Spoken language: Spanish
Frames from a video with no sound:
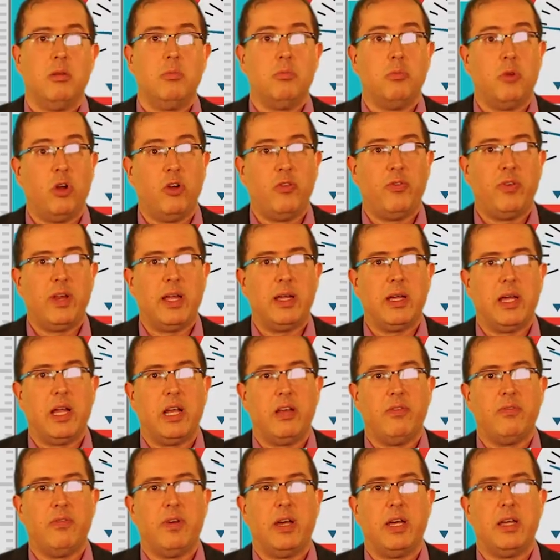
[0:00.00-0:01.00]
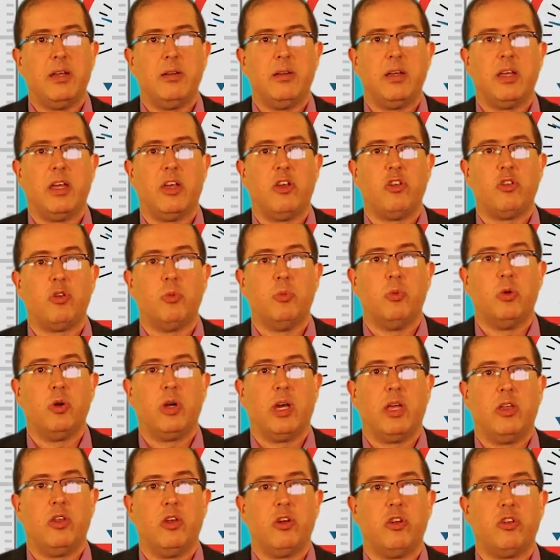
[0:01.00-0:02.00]
Wolfram Alpha es un
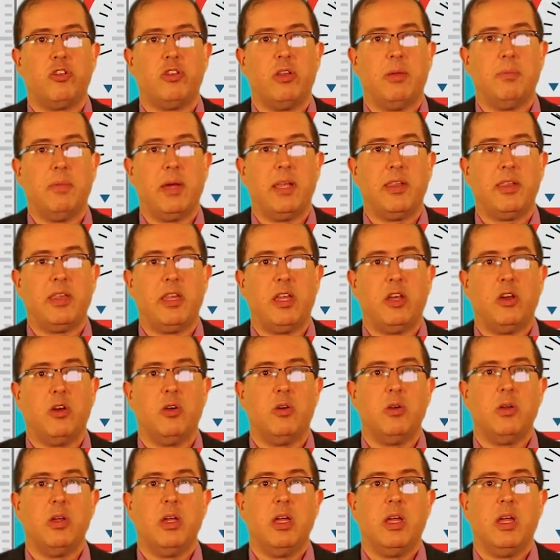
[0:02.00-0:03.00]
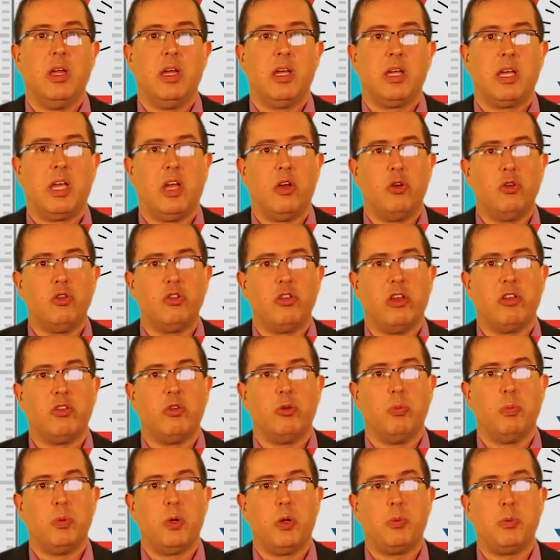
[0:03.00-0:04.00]
buscador semántico que usa
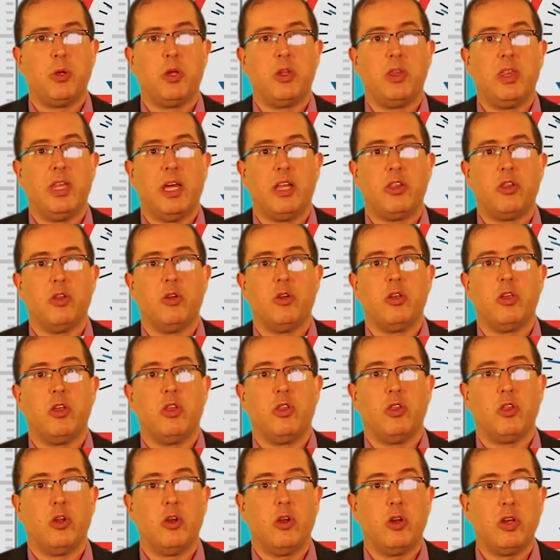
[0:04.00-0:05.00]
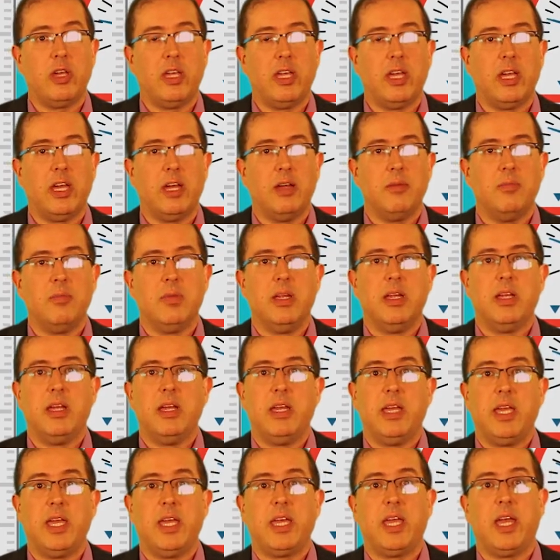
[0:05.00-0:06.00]
sus propios datos y ontología
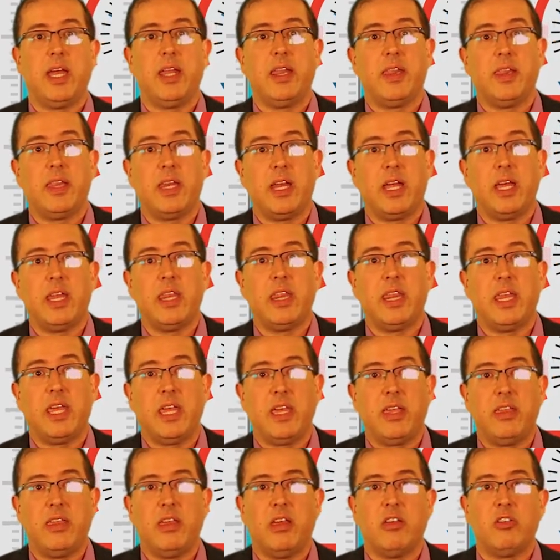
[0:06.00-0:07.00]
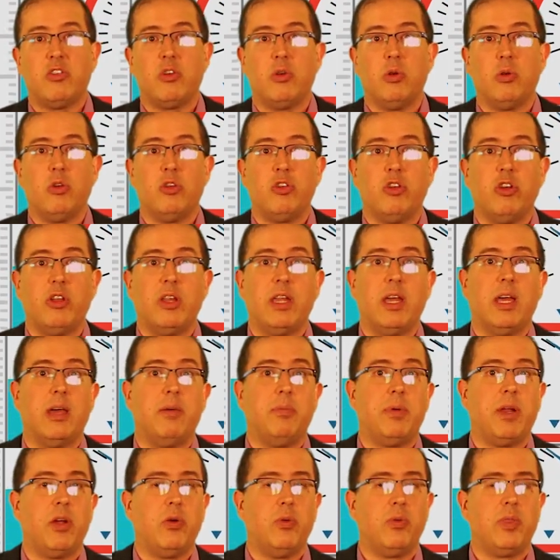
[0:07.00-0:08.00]
y que extrae de ellas soluciones
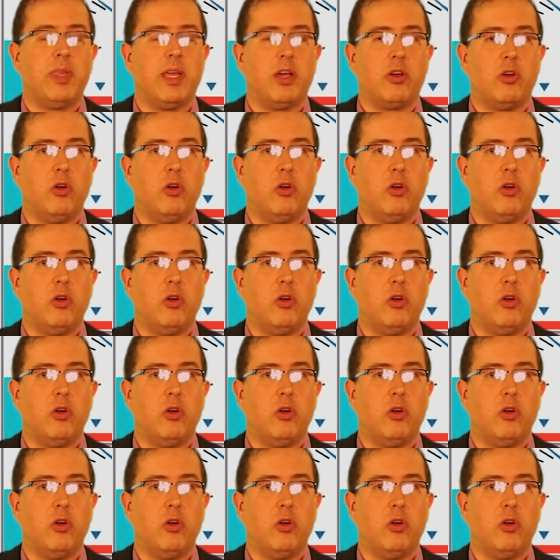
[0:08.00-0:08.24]
a preguntas